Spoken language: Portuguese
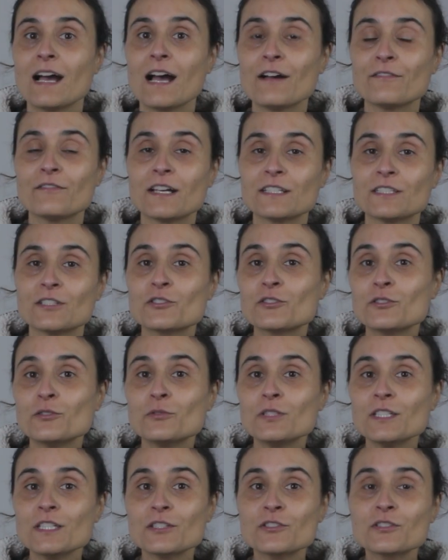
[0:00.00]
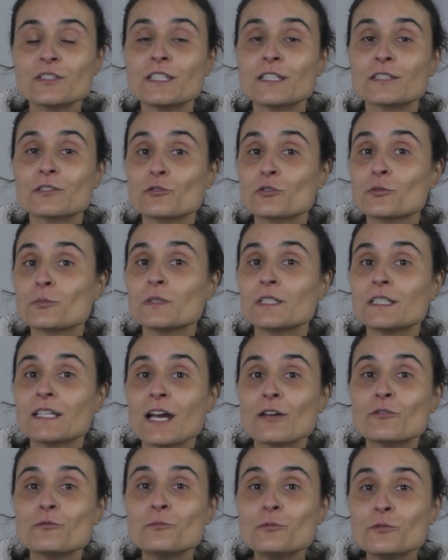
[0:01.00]
Há várias teorias que tentam
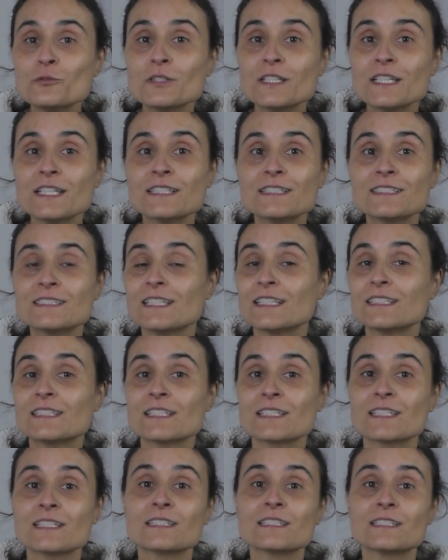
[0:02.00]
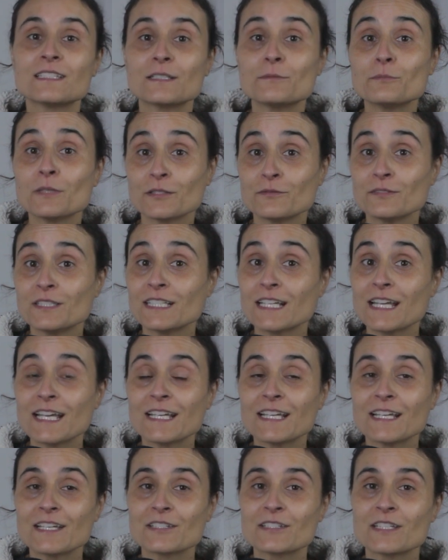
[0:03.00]
explicar o porquê de tanta gente ter medo de
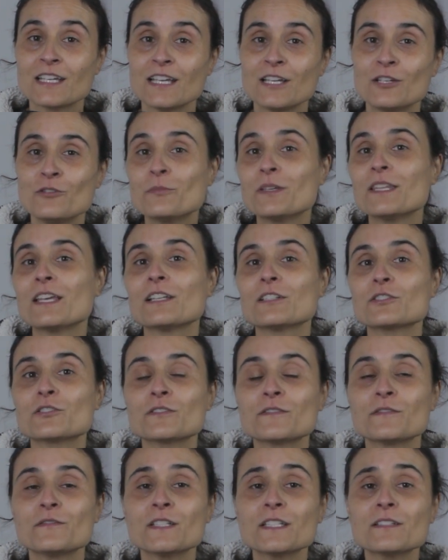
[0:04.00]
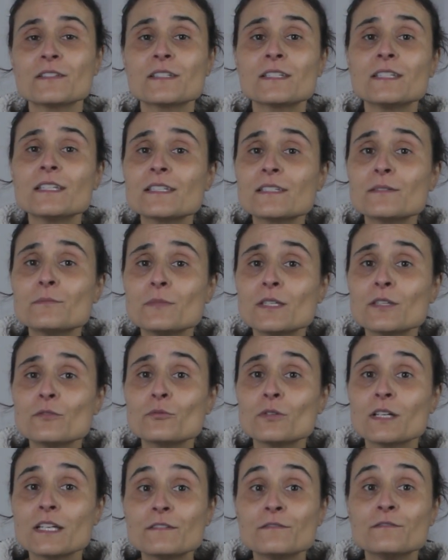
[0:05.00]
aranhas. Numa delas defende-se que esse
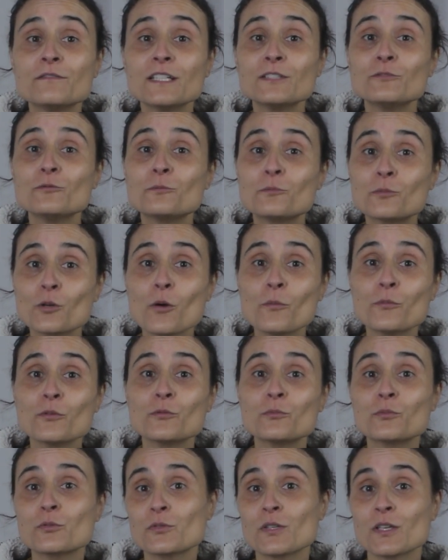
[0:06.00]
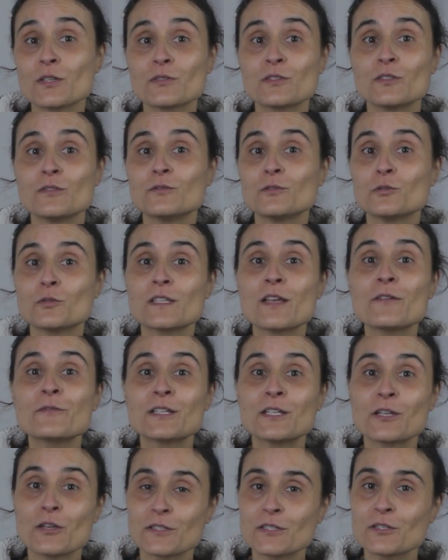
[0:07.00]
medo advém do próprio processo de evolução
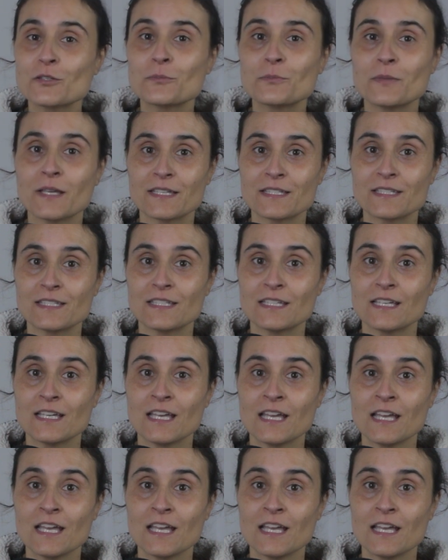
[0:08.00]
da nossa espécie.